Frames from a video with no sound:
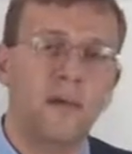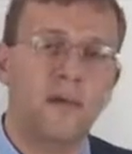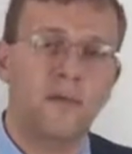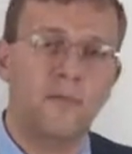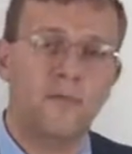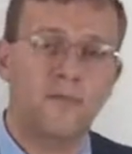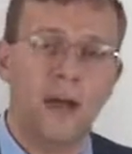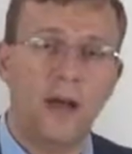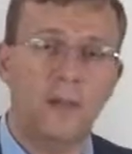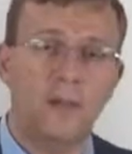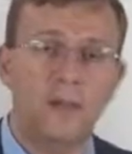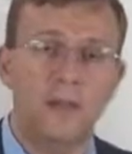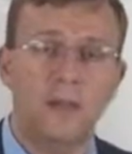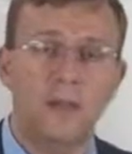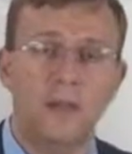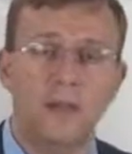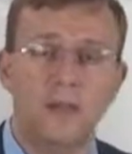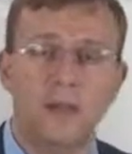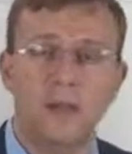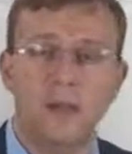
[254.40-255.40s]

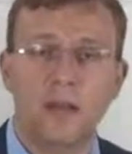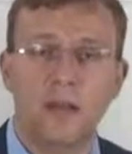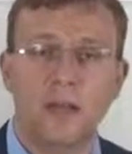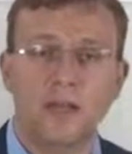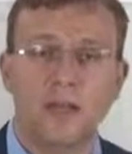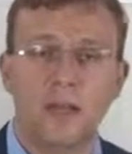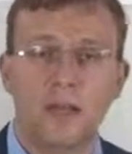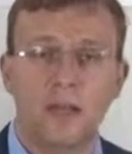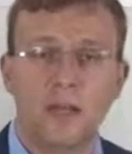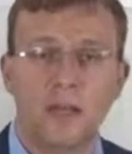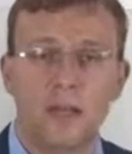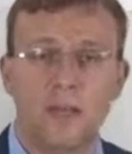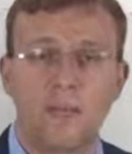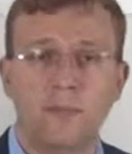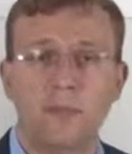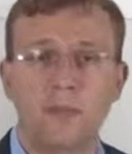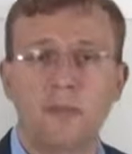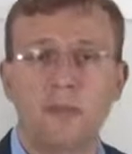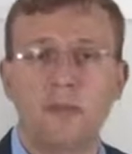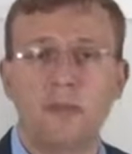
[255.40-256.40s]
farblich
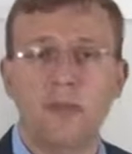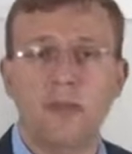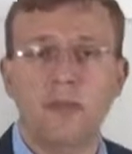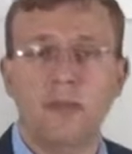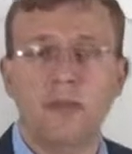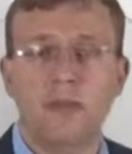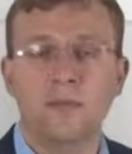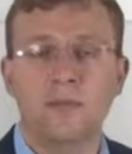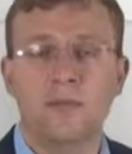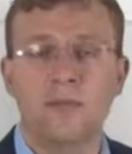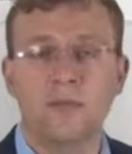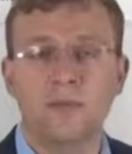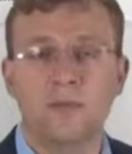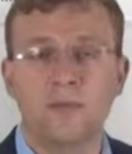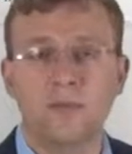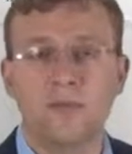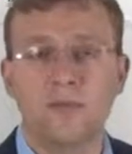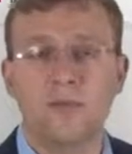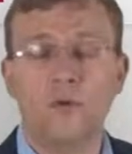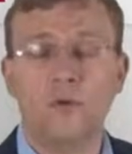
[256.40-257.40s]
hervorheben und dem
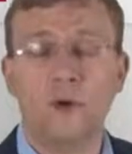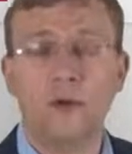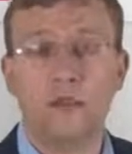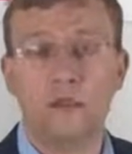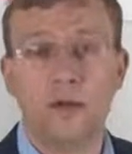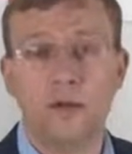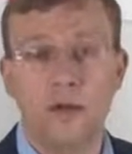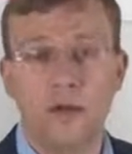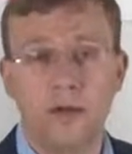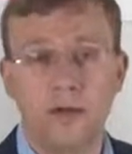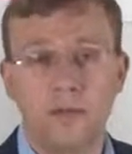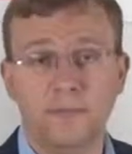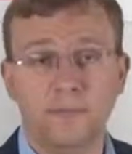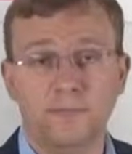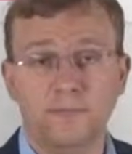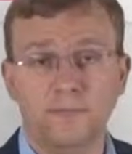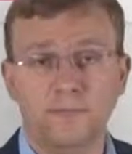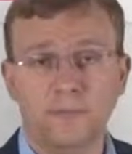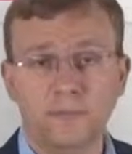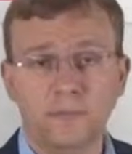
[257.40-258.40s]
Nutzer vorschlagen,
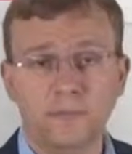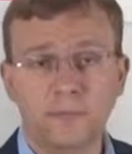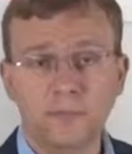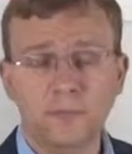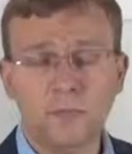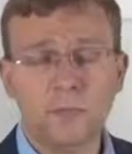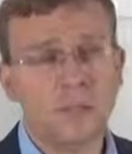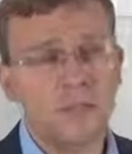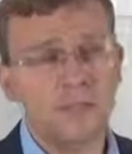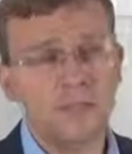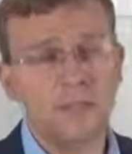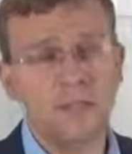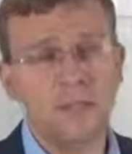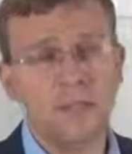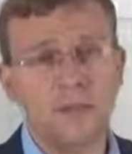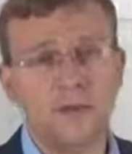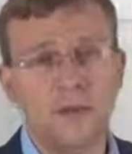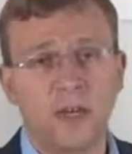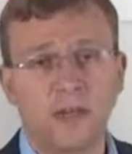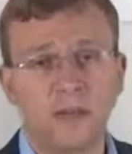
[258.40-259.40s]
es ist
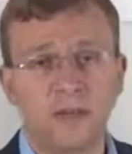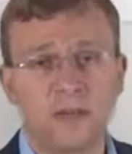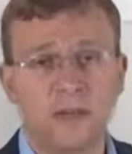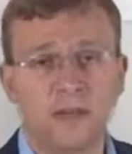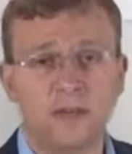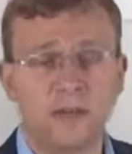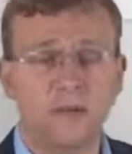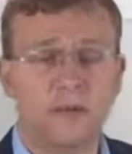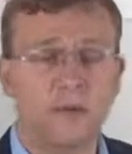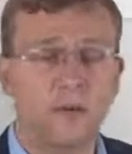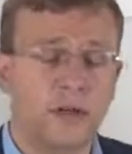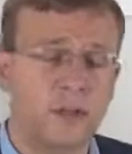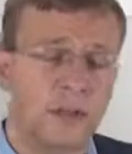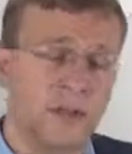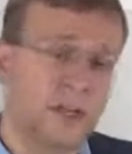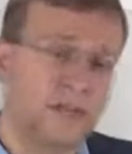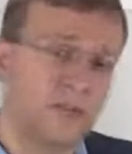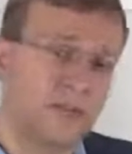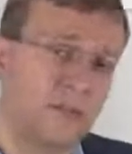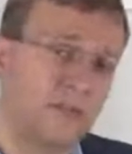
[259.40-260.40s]
nichts weiteres als ein
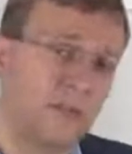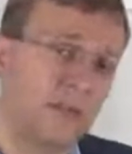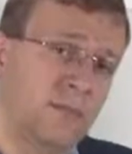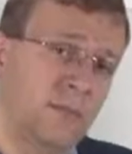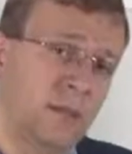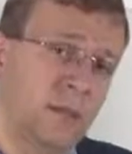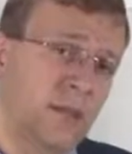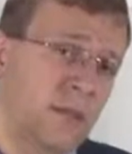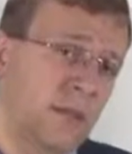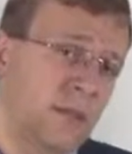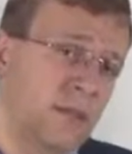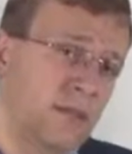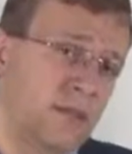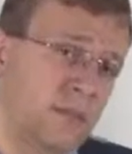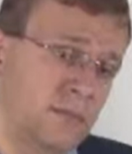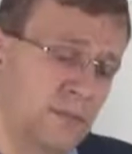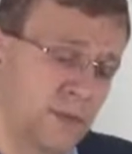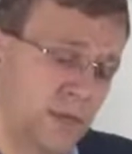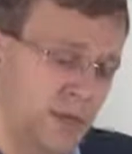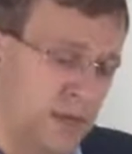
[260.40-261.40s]
Vorschlagssystem, in
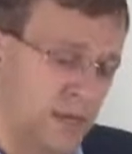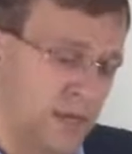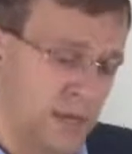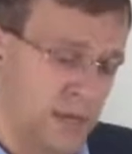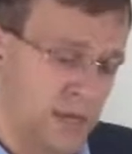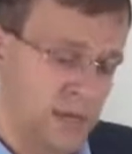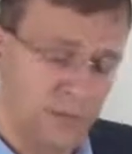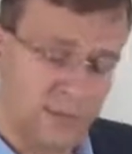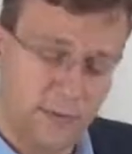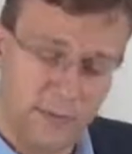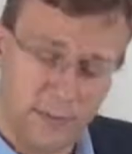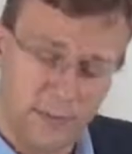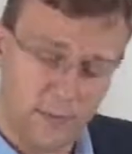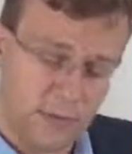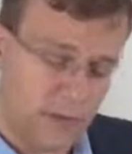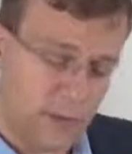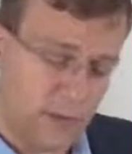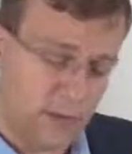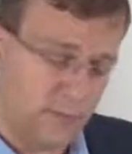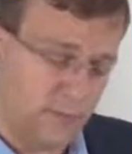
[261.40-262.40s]
diesen Bereich
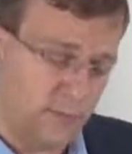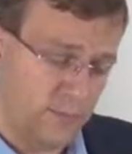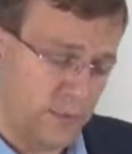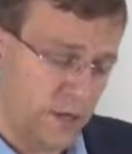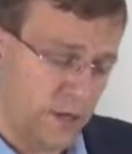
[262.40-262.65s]
abzusteigen.